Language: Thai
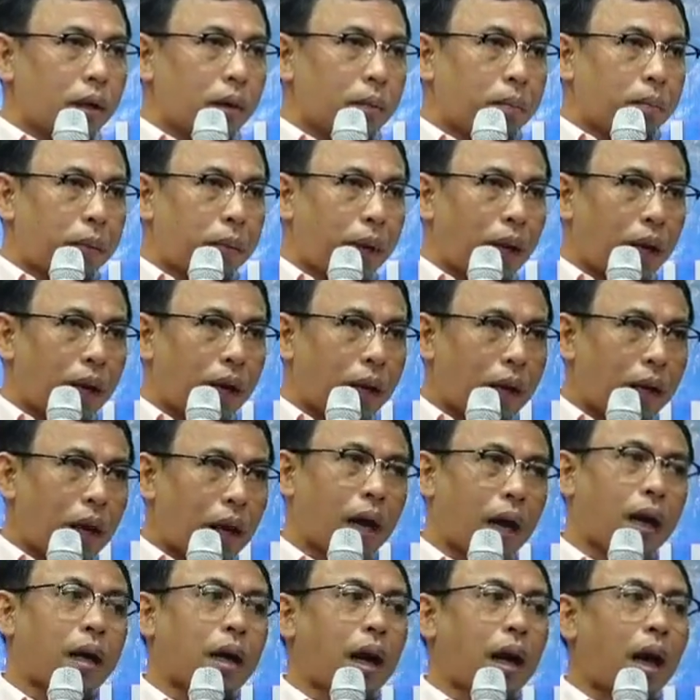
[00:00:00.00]
เป็นหลั
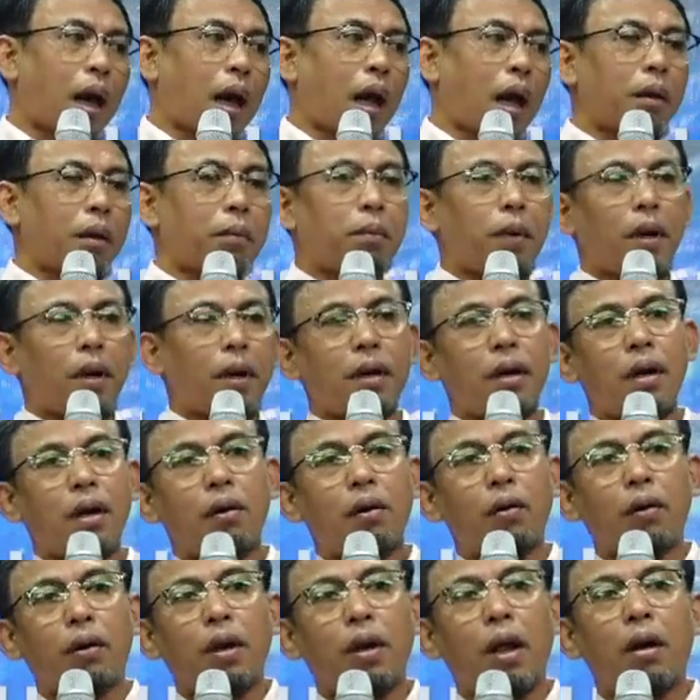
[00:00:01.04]
กการเป็นเรื่องข
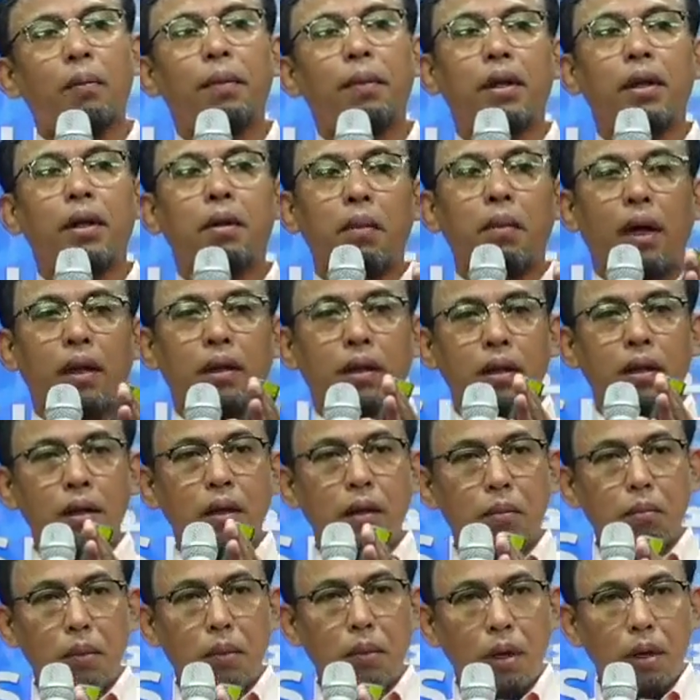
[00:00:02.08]
องแนวปฏิบัติที่
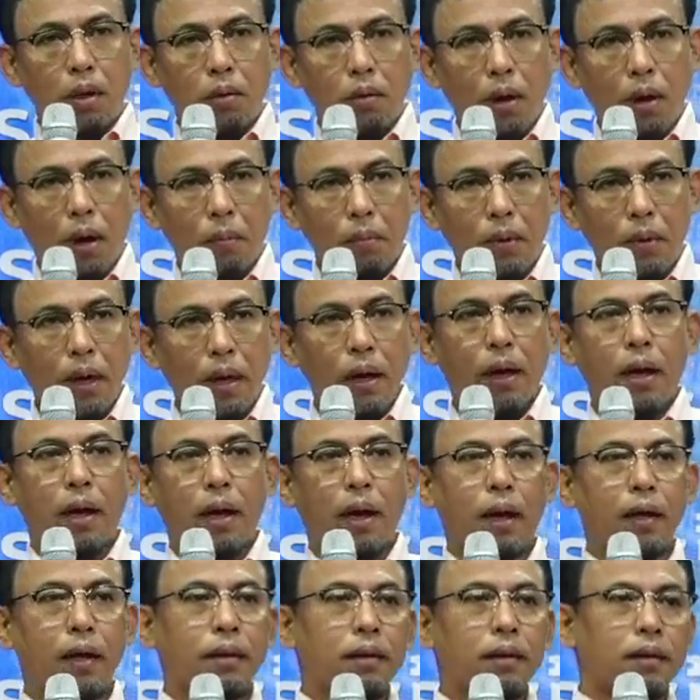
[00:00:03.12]
มีความเคร่งครัด
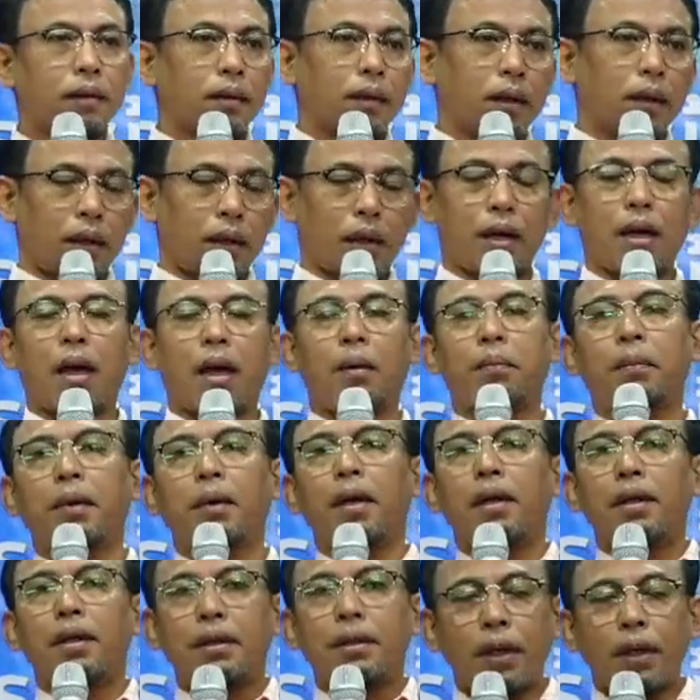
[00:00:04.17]
นะครับ
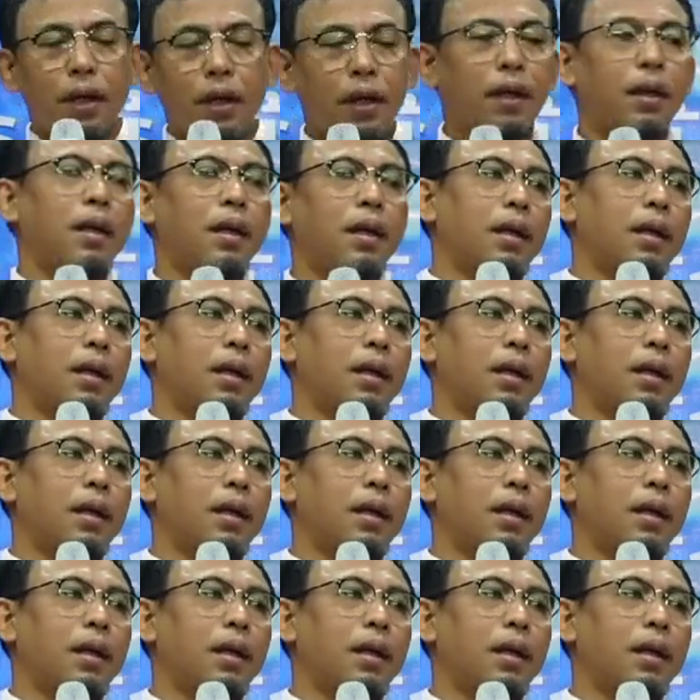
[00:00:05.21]
เช่น